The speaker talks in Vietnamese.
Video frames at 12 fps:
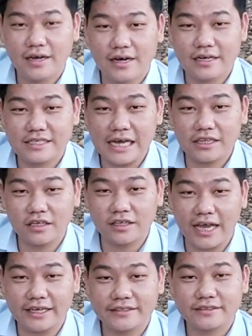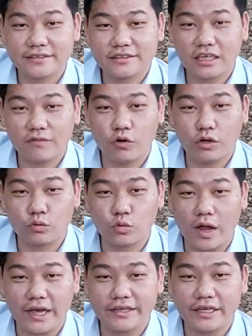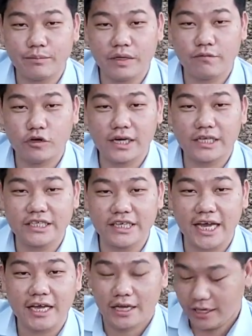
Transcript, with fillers: xã Tân Thành, thành phố Đồng Thoài, tỉnh Bình Phước anh chị nhé.